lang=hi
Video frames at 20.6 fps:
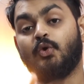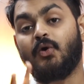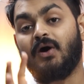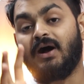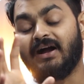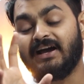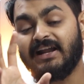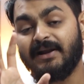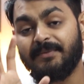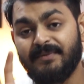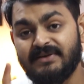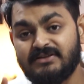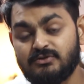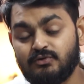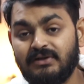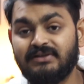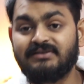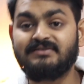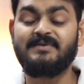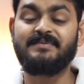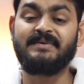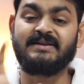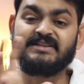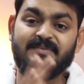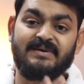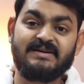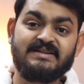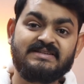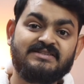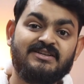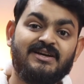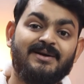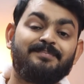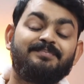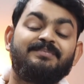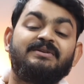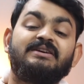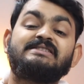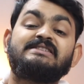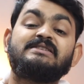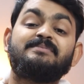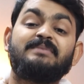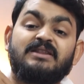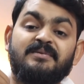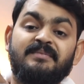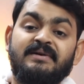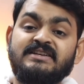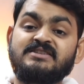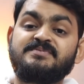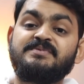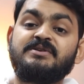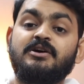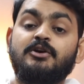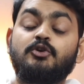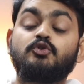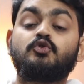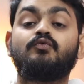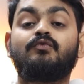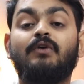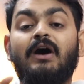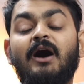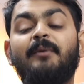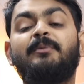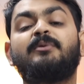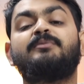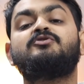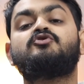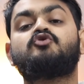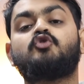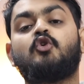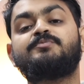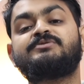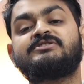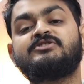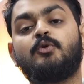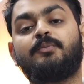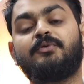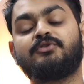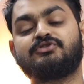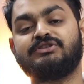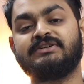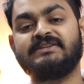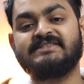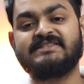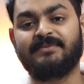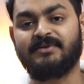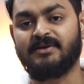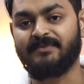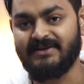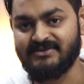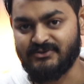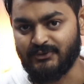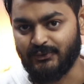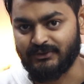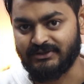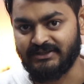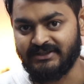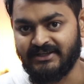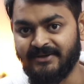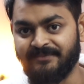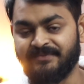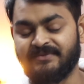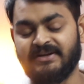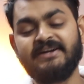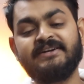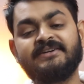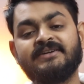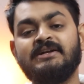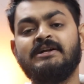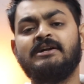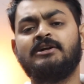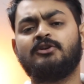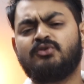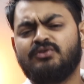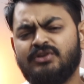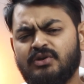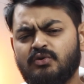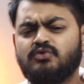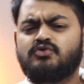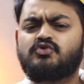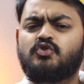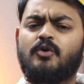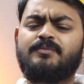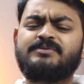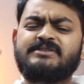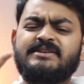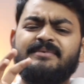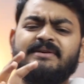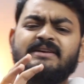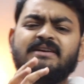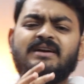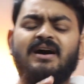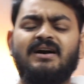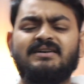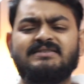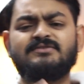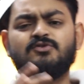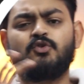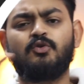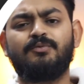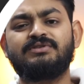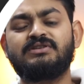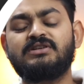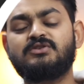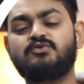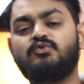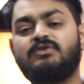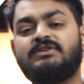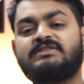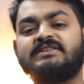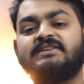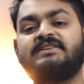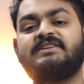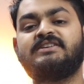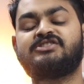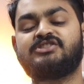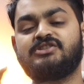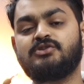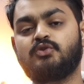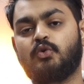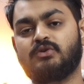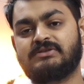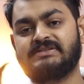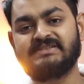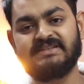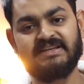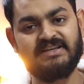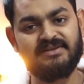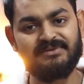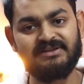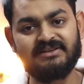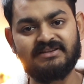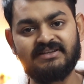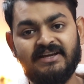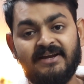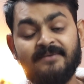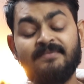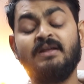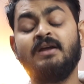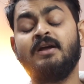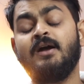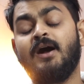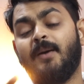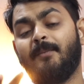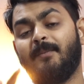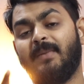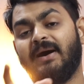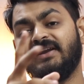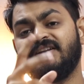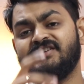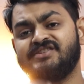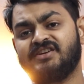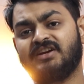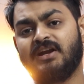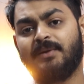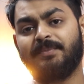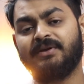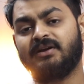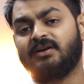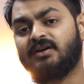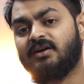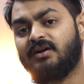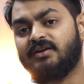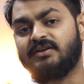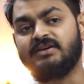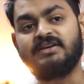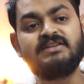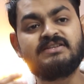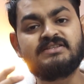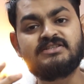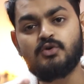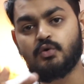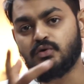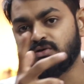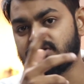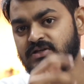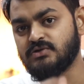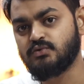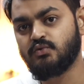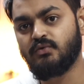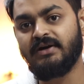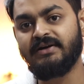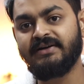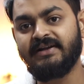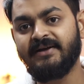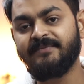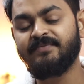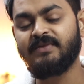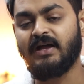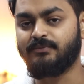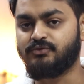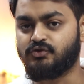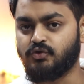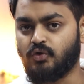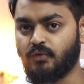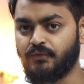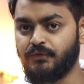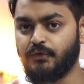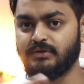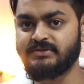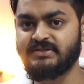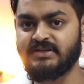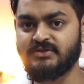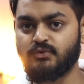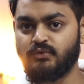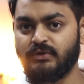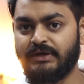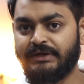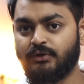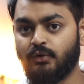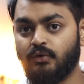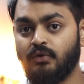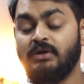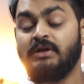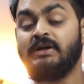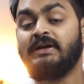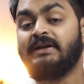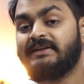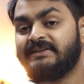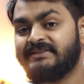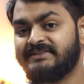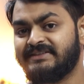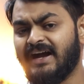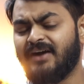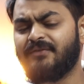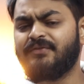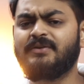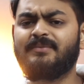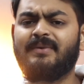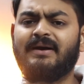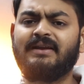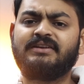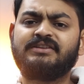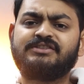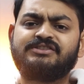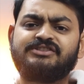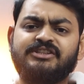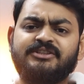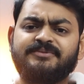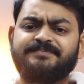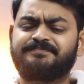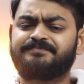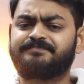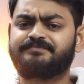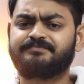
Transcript: तो अगर आपके पास ट्वेल्थ में मैथमेटिक्स थी आप बीएससी मैथमेटिक्स भी करो तो वहां पर भी जॉब्स की अपॉर्चुनिटीज आपके पास होती हैं राइट तो ये कुछ जॉब्स है भाई आर्ट्स एंड कॉमर्स के स्टूडेंट्स के लिए जिन कोर्सेज के लिए मिलती है अब मान लीजिए अगर आप एक हिस्ट्री ऑनर्स के स्टूडेंट है आप जोग्राफी ऑनर्स के स्टूडेंट हो या फिर मान लीजिए